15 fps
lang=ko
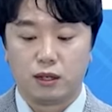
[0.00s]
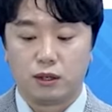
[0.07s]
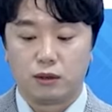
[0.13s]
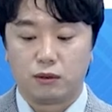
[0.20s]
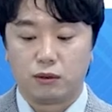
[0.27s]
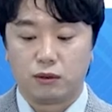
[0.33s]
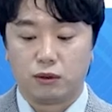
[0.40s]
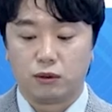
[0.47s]
예,
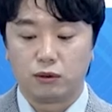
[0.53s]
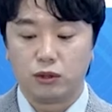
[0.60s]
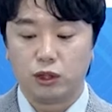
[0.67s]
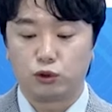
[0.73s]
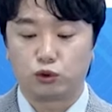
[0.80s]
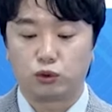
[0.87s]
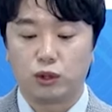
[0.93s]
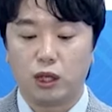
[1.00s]
예. 어,
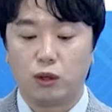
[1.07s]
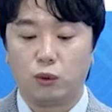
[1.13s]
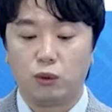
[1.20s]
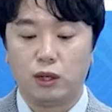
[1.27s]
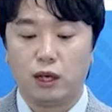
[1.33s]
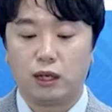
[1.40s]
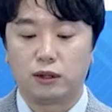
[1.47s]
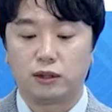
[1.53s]
근데 주가가
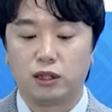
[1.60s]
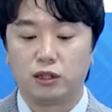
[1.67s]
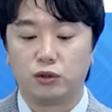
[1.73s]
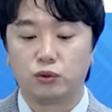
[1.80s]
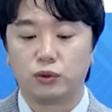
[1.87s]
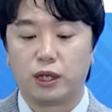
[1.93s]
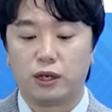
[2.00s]
올라갈 때 이유,